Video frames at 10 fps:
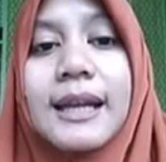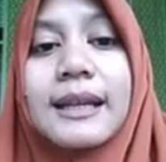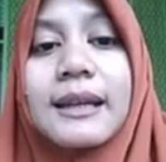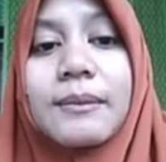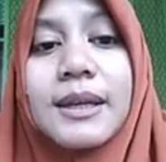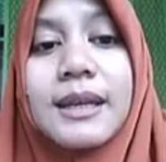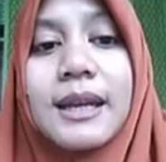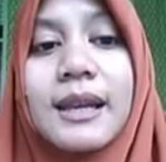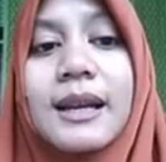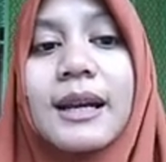
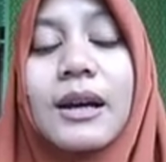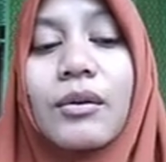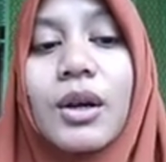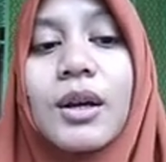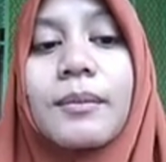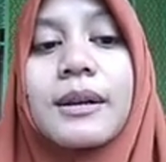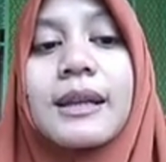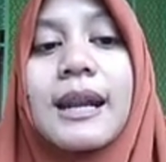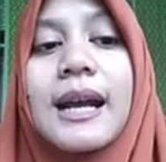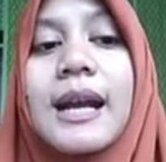demikianlah Allah
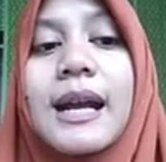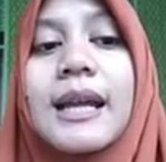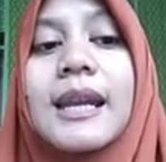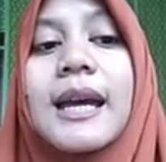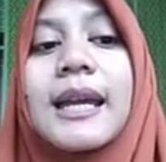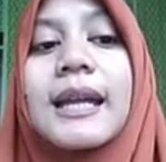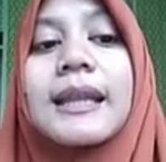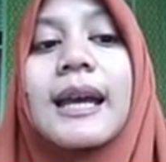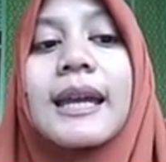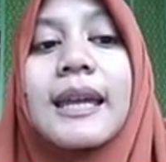menerangkan
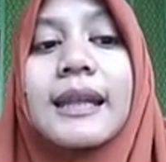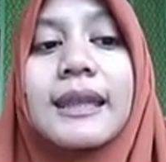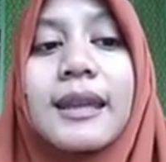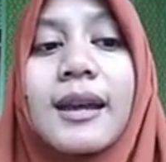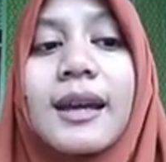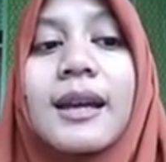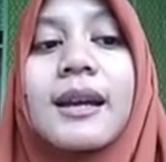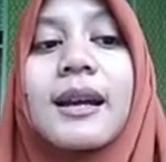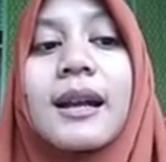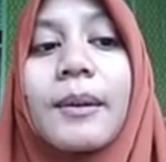ayat-ayatnya
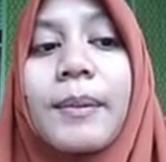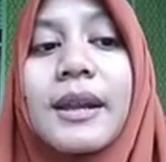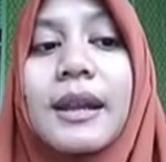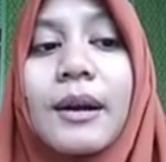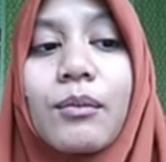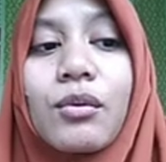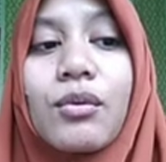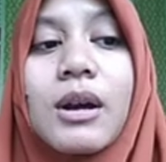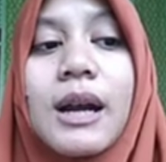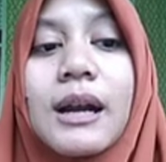
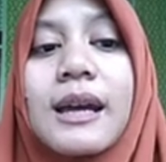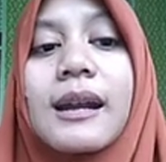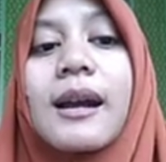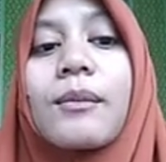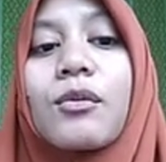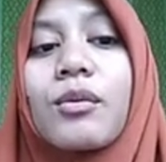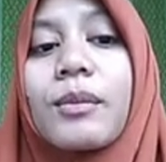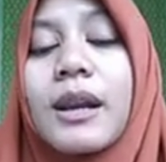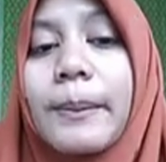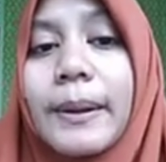kepadamu agar kamu
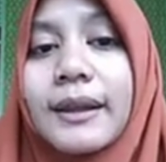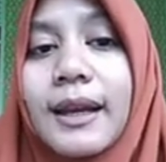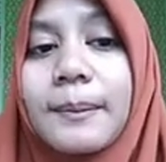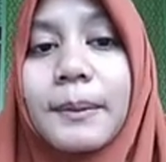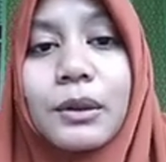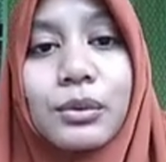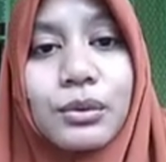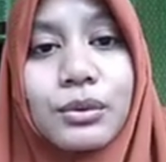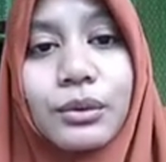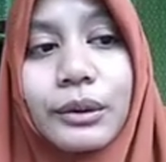mendapatkan
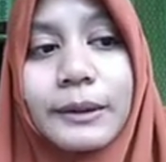petunjuk